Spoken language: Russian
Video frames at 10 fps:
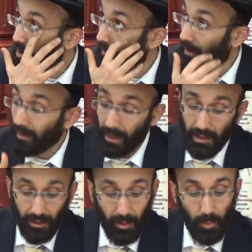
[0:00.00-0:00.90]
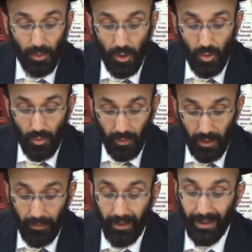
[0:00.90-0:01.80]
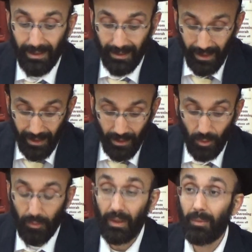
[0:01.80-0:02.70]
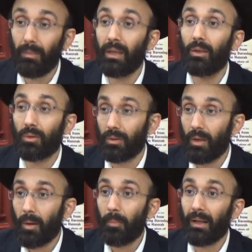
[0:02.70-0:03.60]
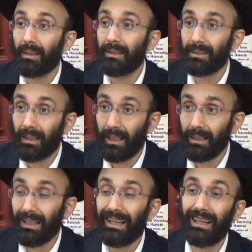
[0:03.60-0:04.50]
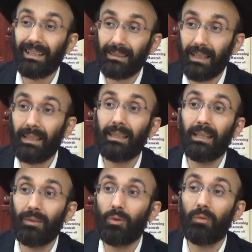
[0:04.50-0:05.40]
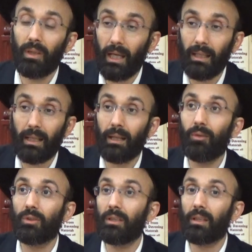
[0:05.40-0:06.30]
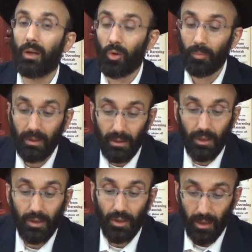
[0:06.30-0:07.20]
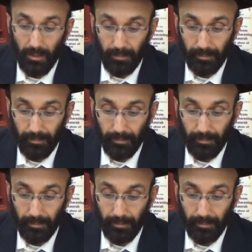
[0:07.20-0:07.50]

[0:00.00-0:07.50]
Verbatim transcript: человек начал на пути чувы, в конце концов имеют потенциал оказать на него влияние, как вот этот огромный снежный шар.